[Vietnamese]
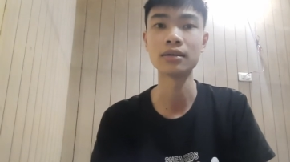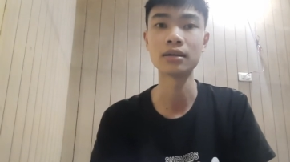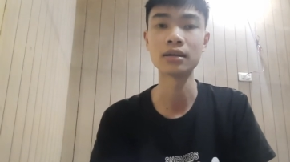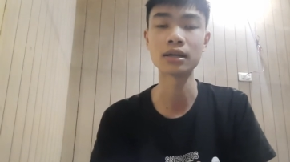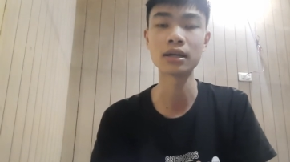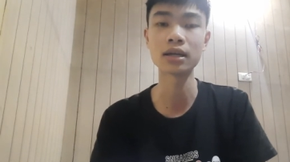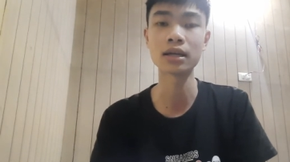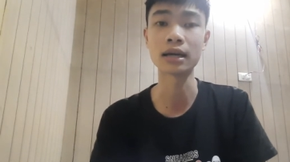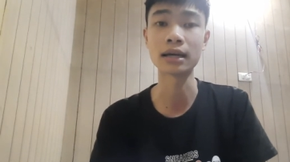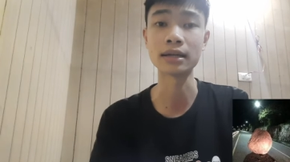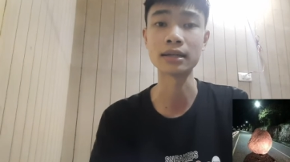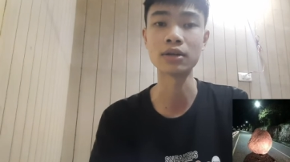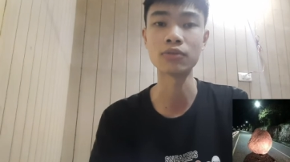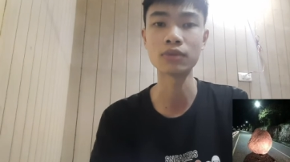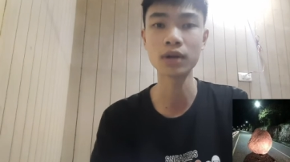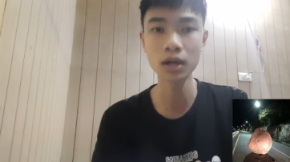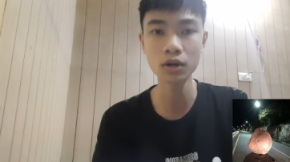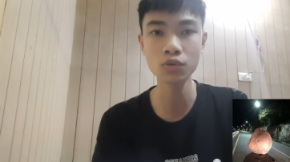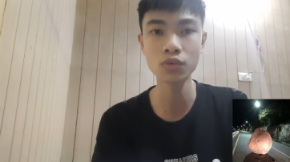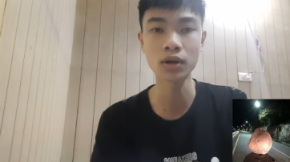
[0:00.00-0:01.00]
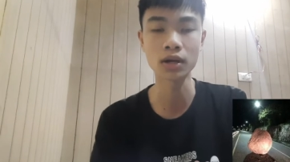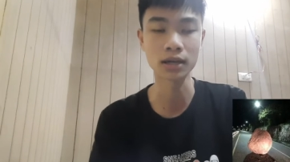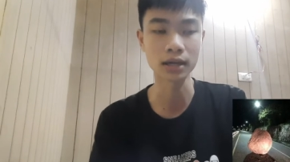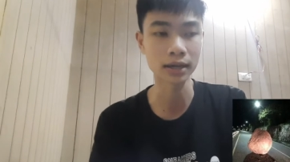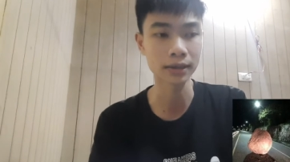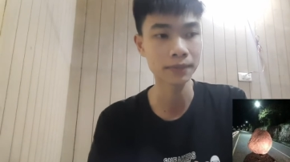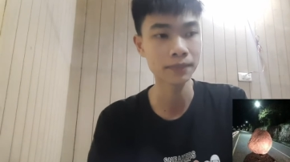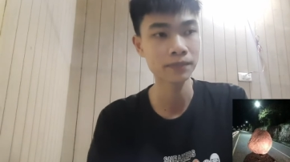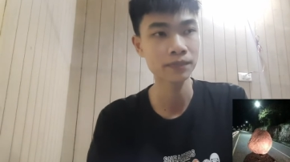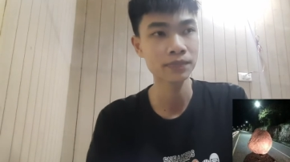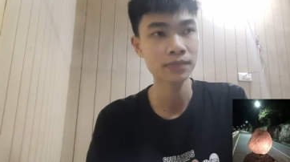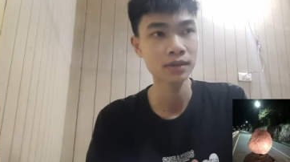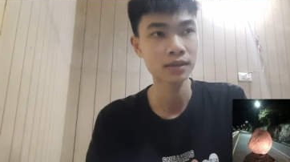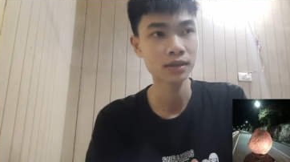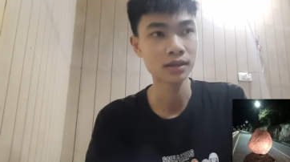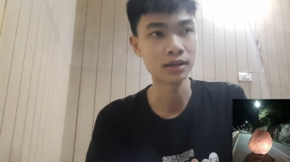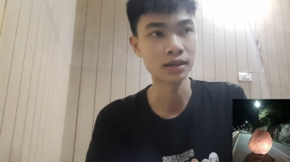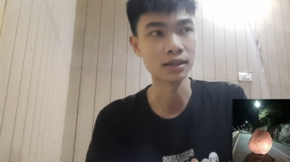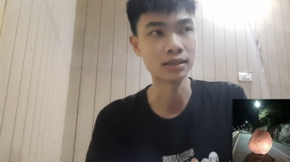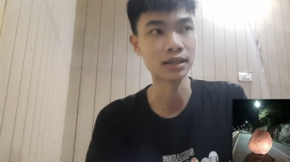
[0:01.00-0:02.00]
cái cảnh động đất luôn đấy.
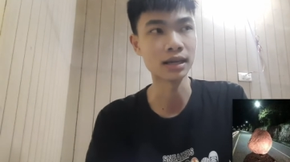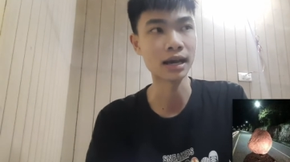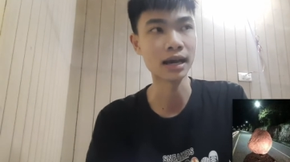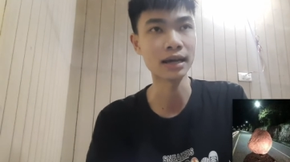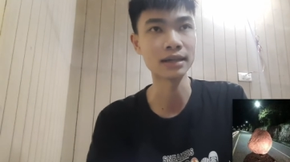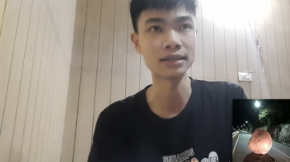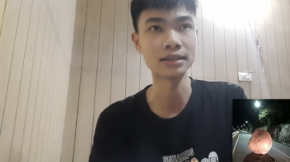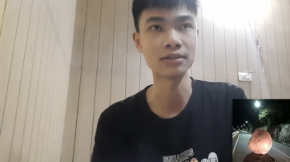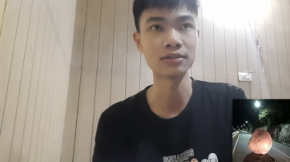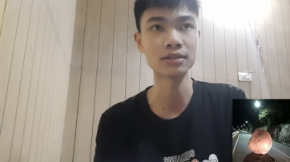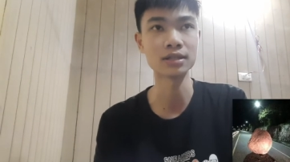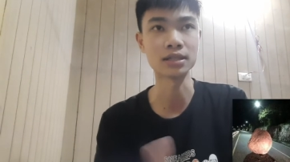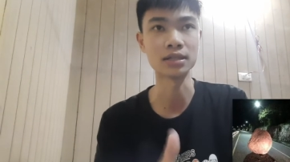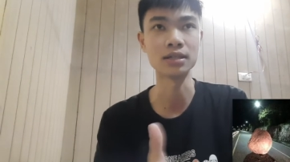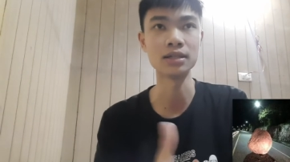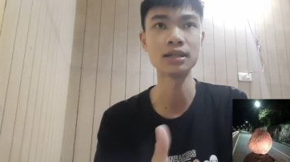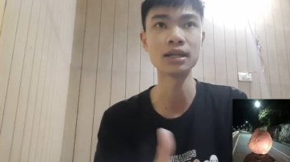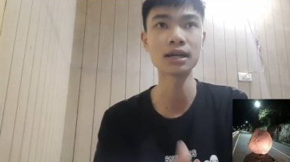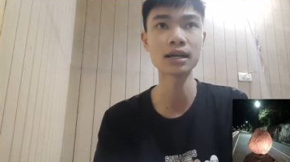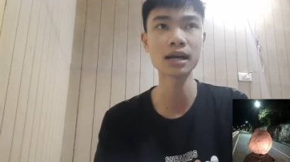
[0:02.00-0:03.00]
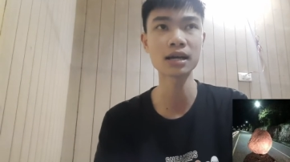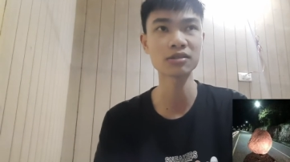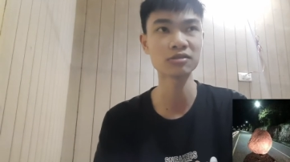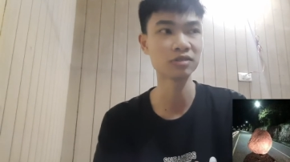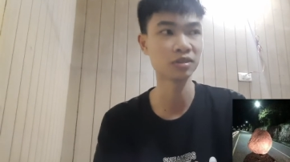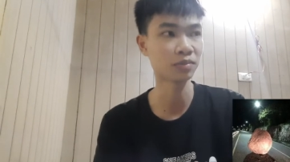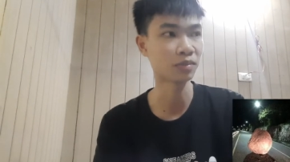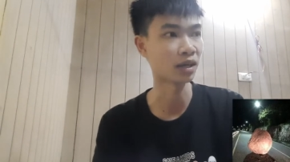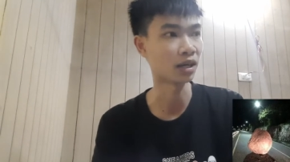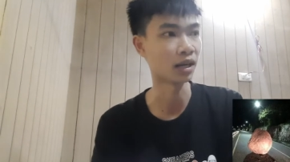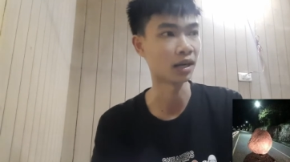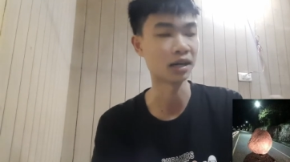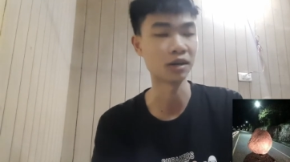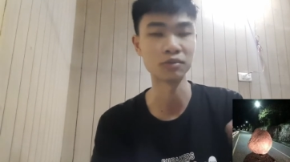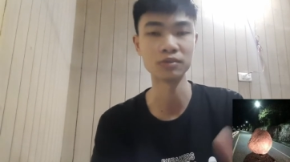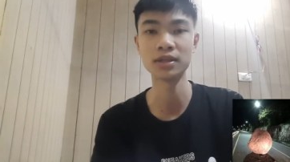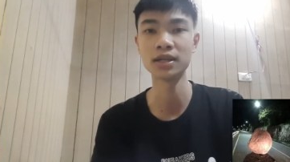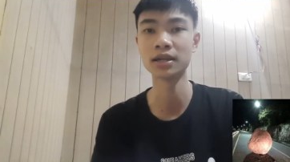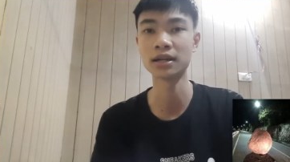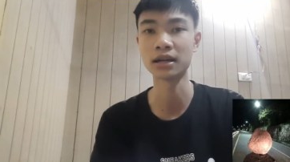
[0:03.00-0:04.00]
Thì lần thứ hai thì nó chỉ hơi nắc nắc, nhưng mà lần đầu
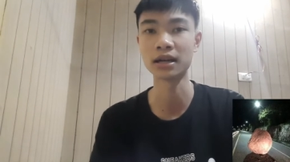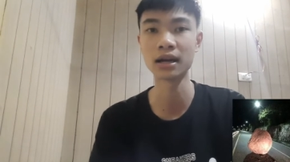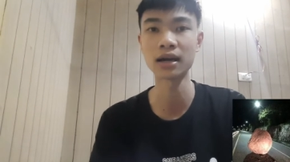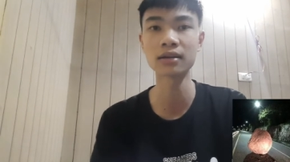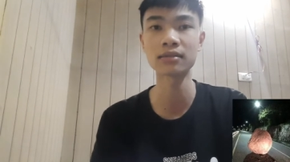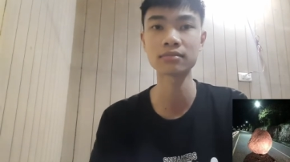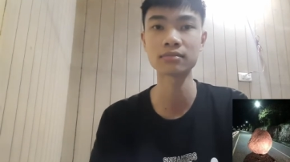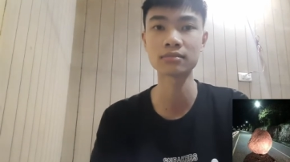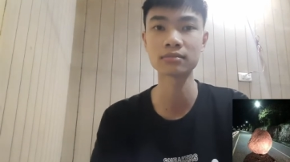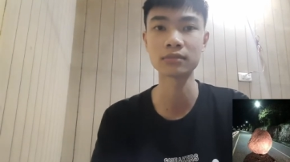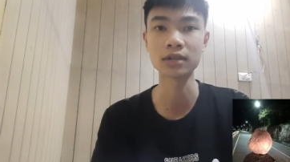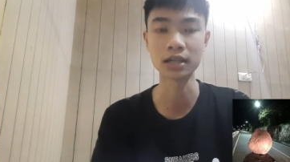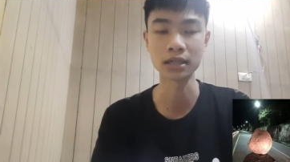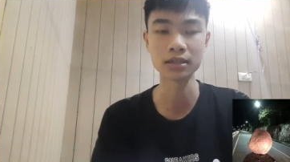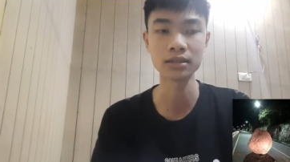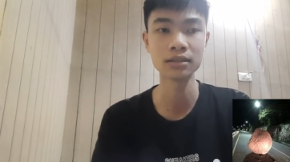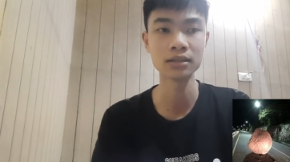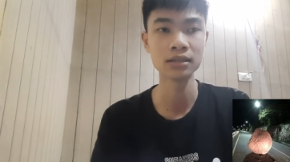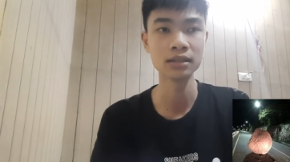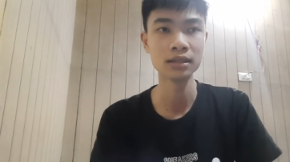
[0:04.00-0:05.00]
tiên là nắc ấy.